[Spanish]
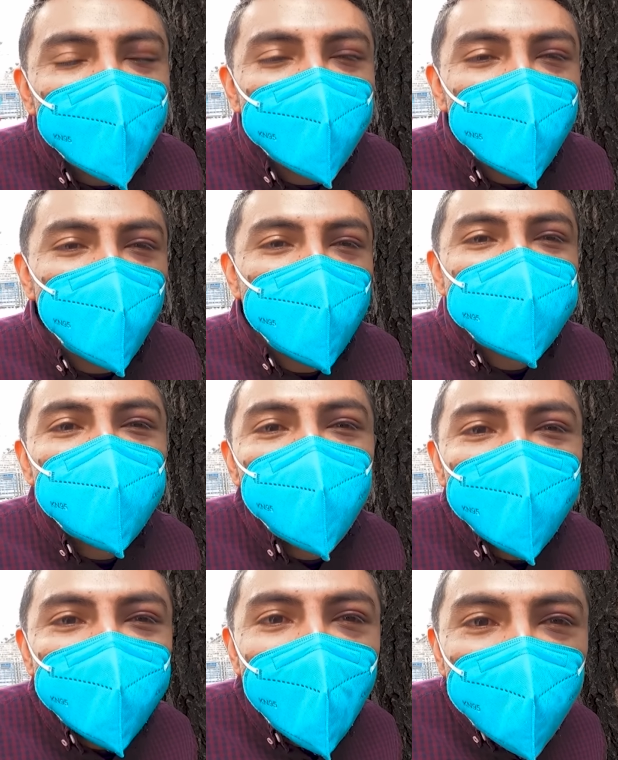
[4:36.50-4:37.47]
Y tal vez
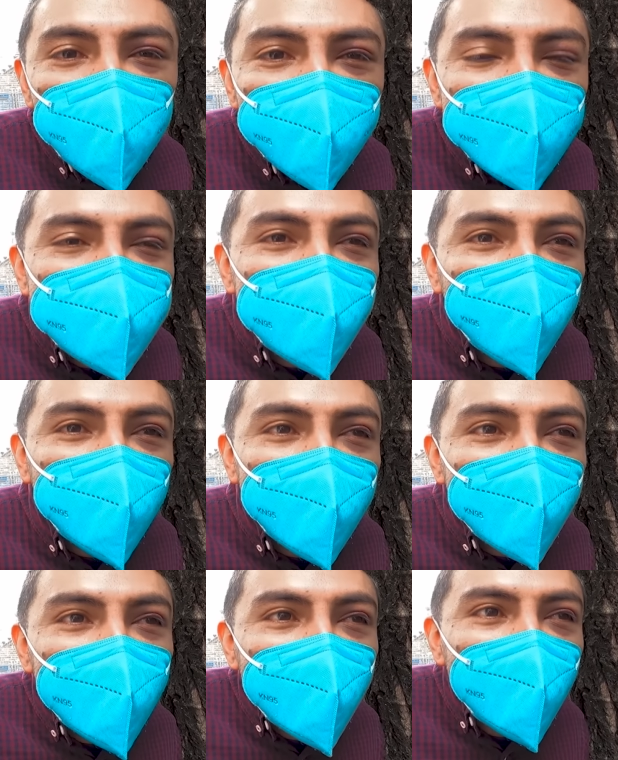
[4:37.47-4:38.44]
evitaron de esta
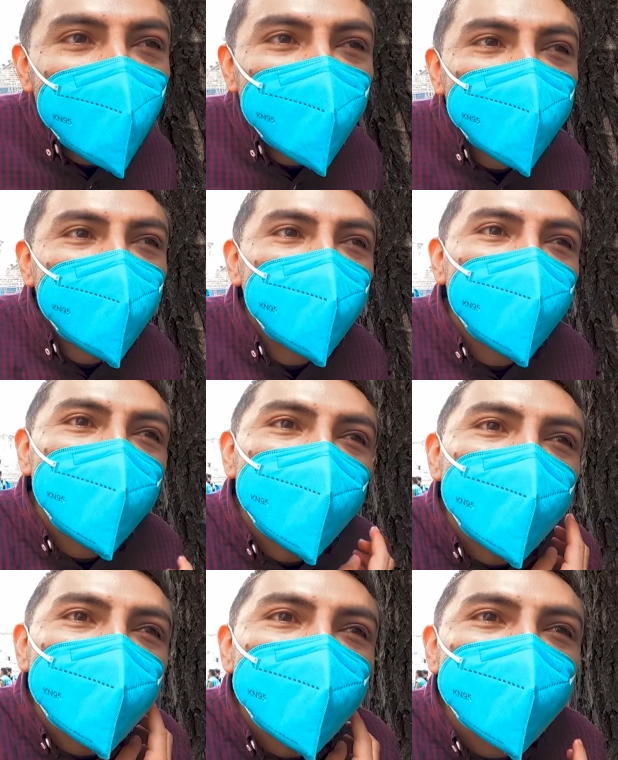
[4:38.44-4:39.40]
manera
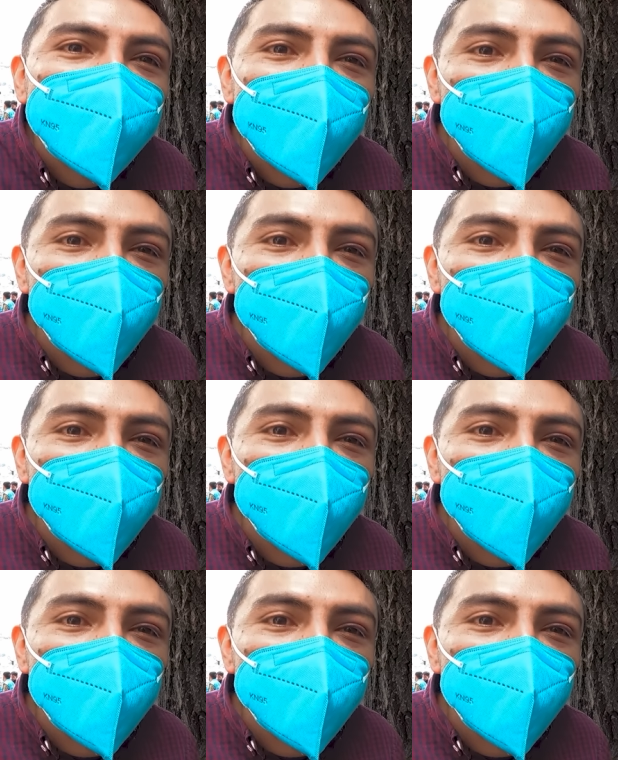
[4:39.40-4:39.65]
que